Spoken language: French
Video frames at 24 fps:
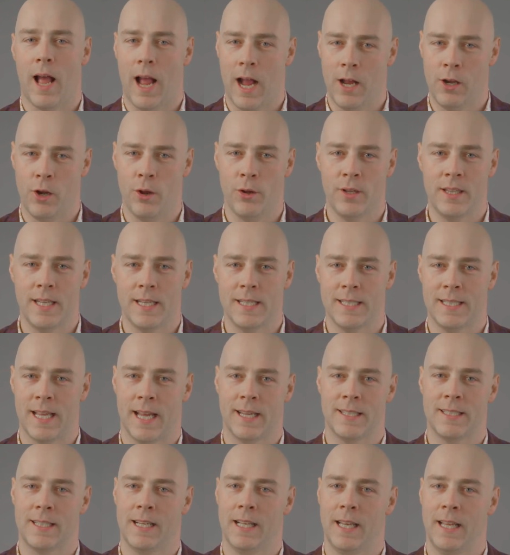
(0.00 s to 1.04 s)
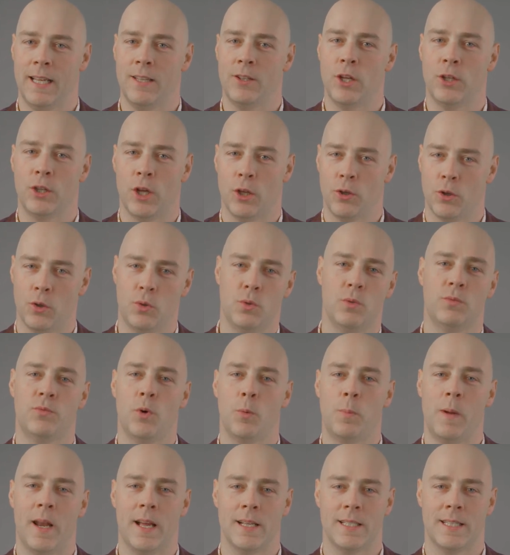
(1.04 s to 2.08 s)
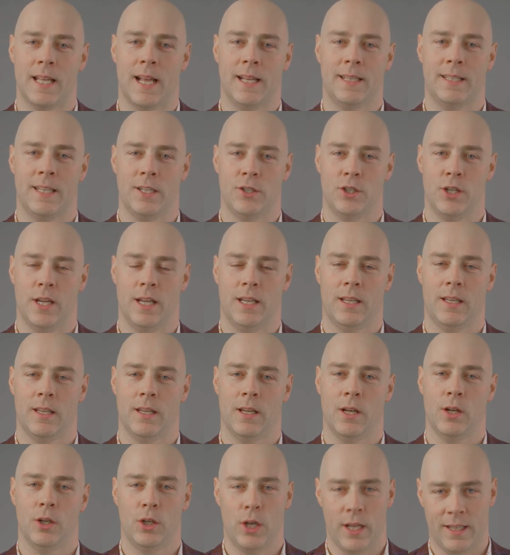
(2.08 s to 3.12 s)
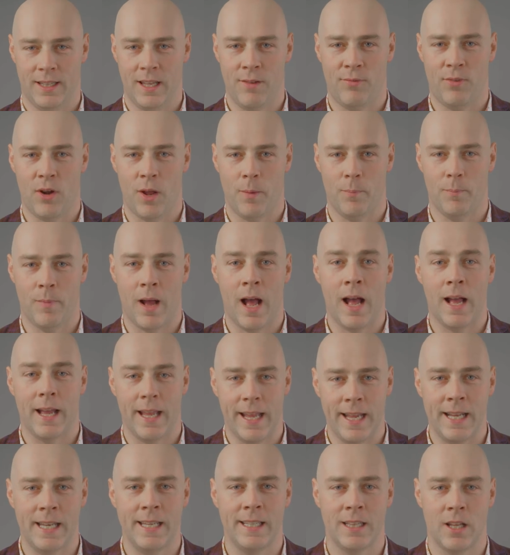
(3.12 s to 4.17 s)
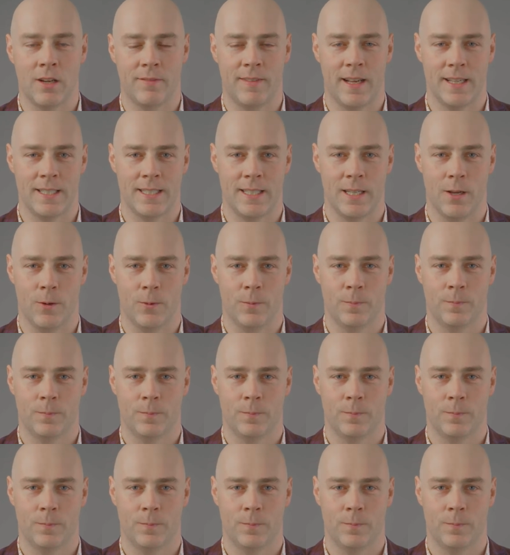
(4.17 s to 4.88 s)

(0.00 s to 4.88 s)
à l'un des axes clés de notre nouveau plan stratégique, le développement et l'innovation.